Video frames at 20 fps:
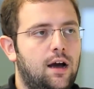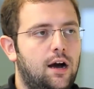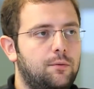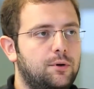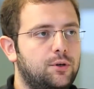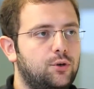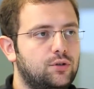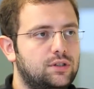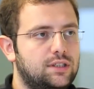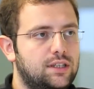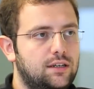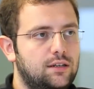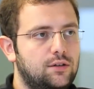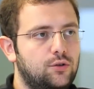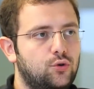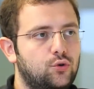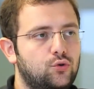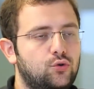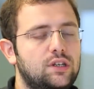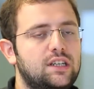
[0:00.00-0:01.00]
Ama gösterinin
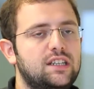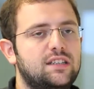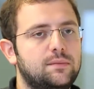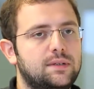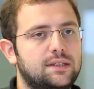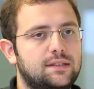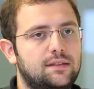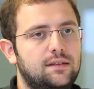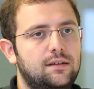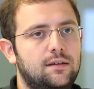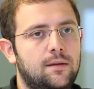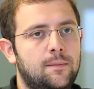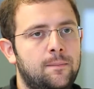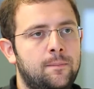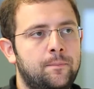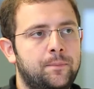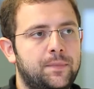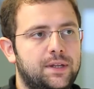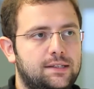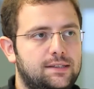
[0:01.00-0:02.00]
kötü gitmesi
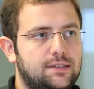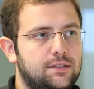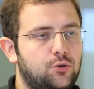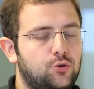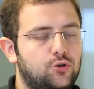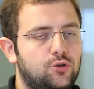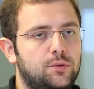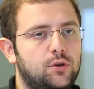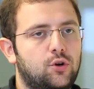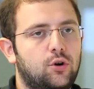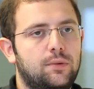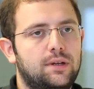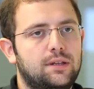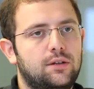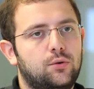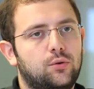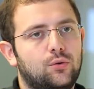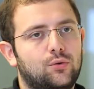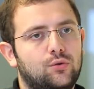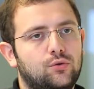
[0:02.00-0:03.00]
sizin kötü bir
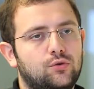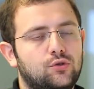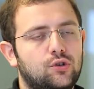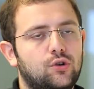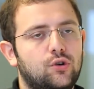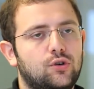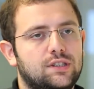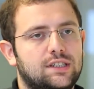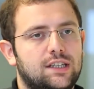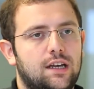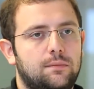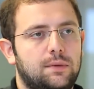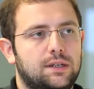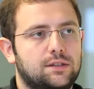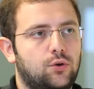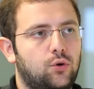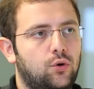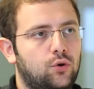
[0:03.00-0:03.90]
komedyen olduğunuzu göstermez.